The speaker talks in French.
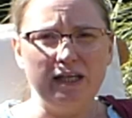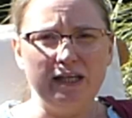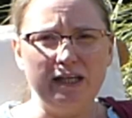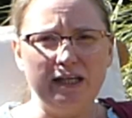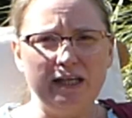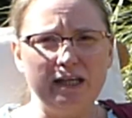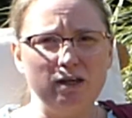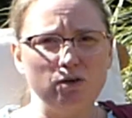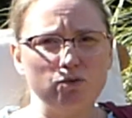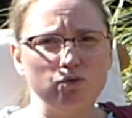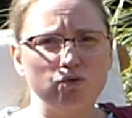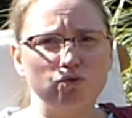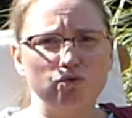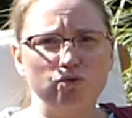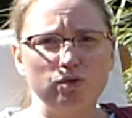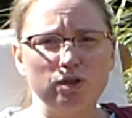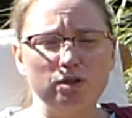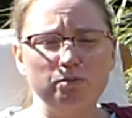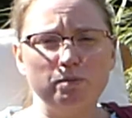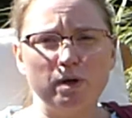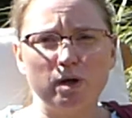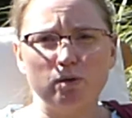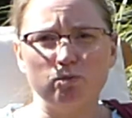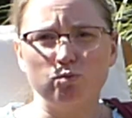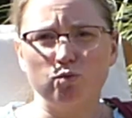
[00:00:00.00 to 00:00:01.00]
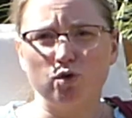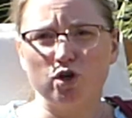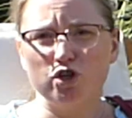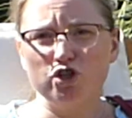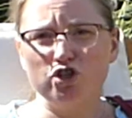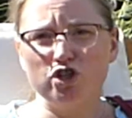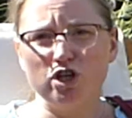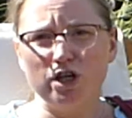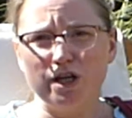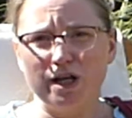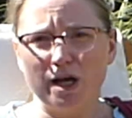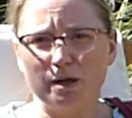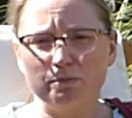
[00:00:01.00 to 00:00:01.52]
Et ensuite, ben moi,
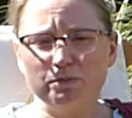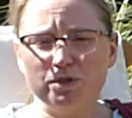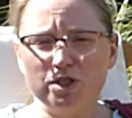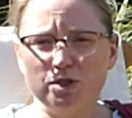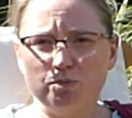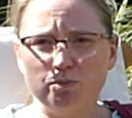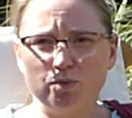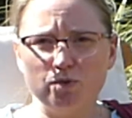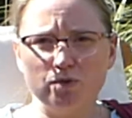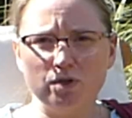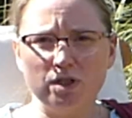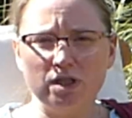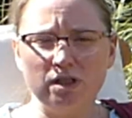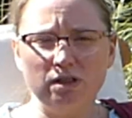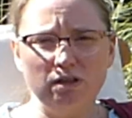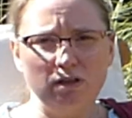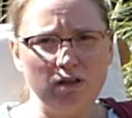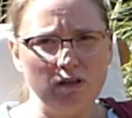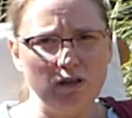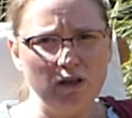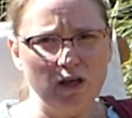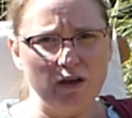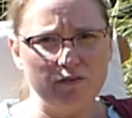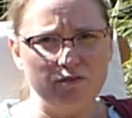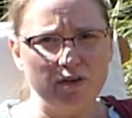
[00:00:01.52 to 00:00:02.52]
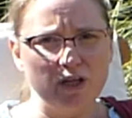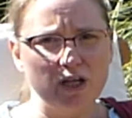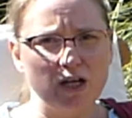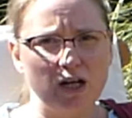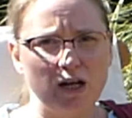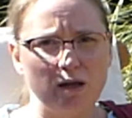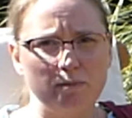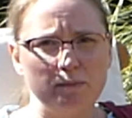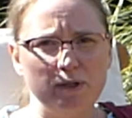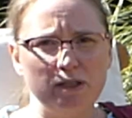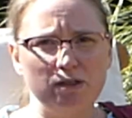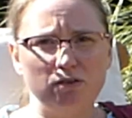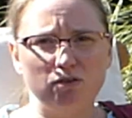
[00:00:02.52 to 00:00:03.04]
je l'ai un petit peu guidé
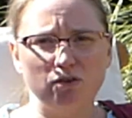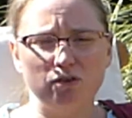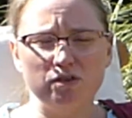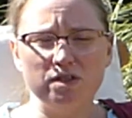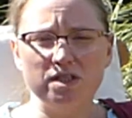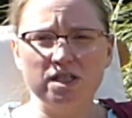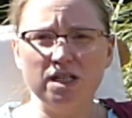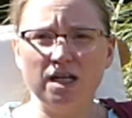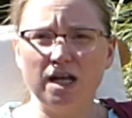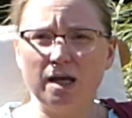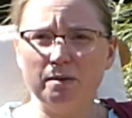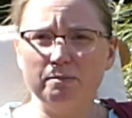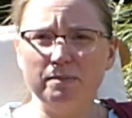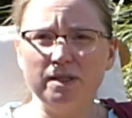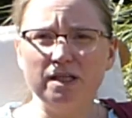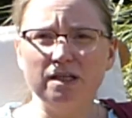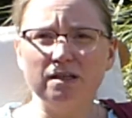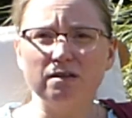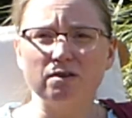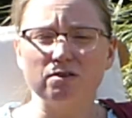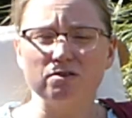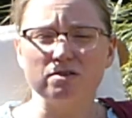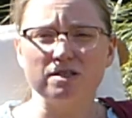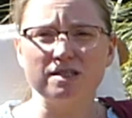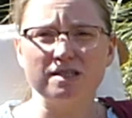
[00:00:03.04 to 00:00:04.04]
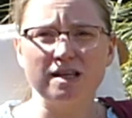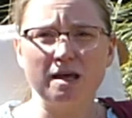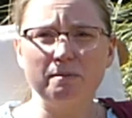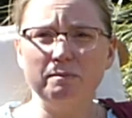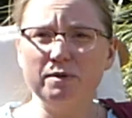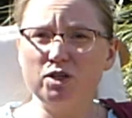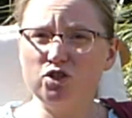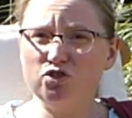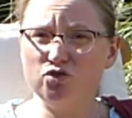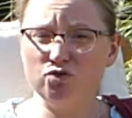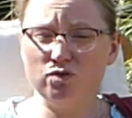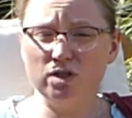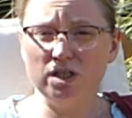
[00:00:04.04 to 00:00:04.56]
avec la méthode syllabique
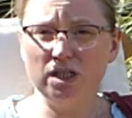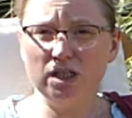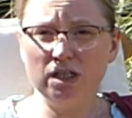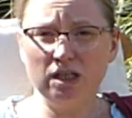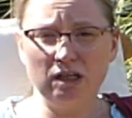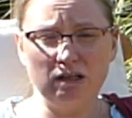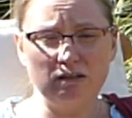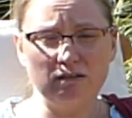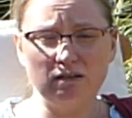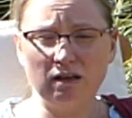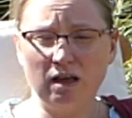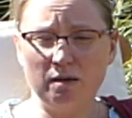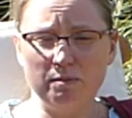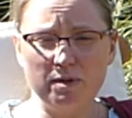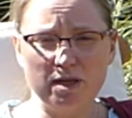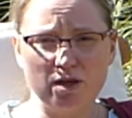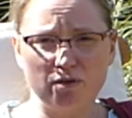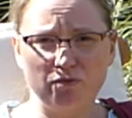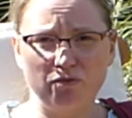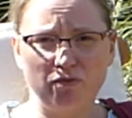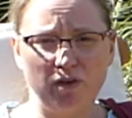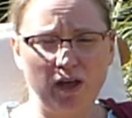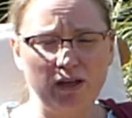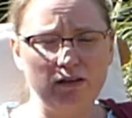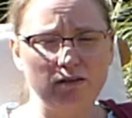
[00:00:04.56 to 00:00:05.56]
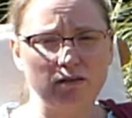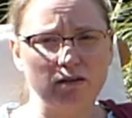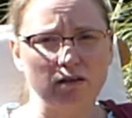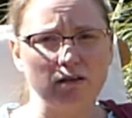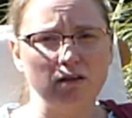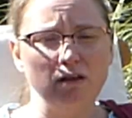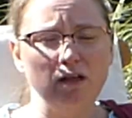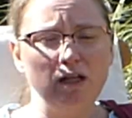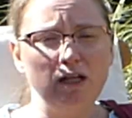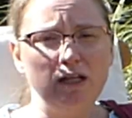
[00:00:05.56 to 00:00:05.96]
Sam et Julie qui est très bien faite.